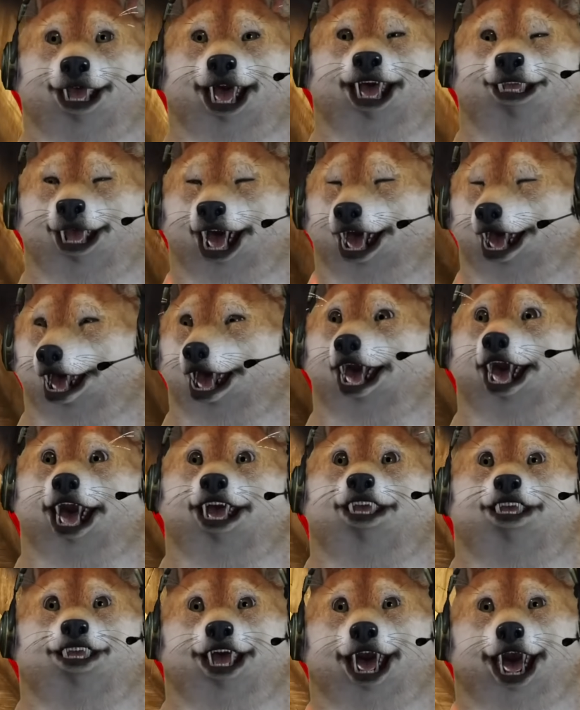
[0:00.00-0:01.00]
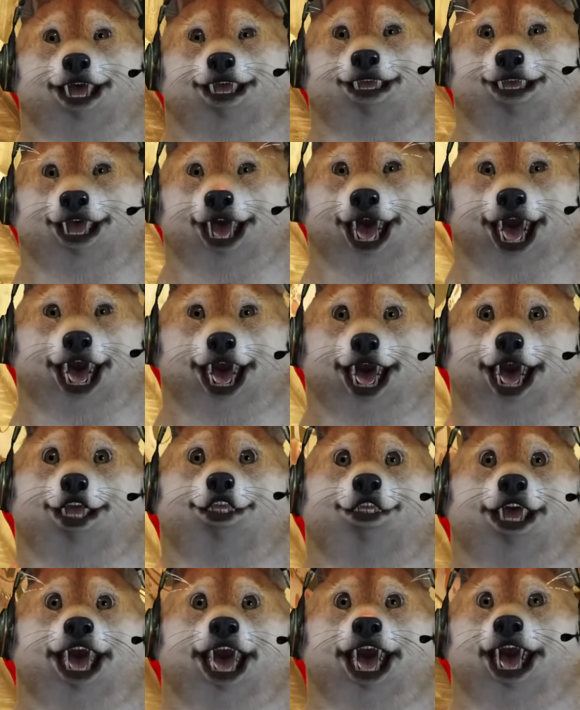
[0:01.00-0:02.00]
Apa perlu wiwi, teman-teman? Enggak perlu
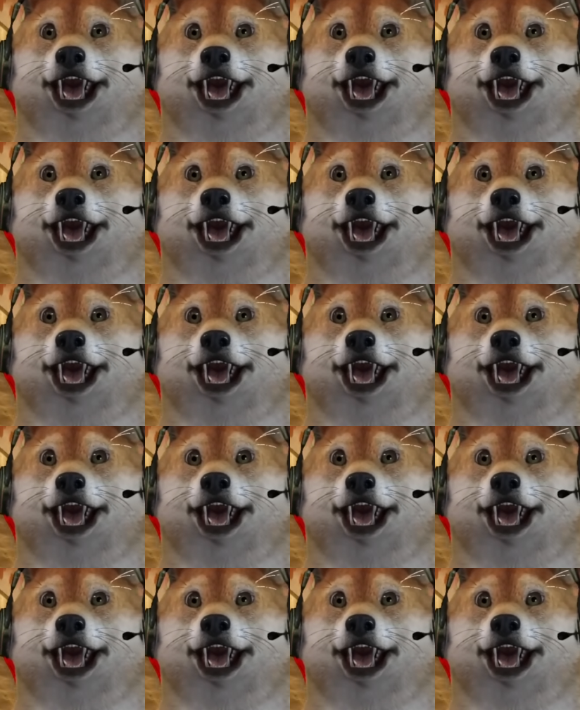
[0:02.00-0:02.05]
lah ya.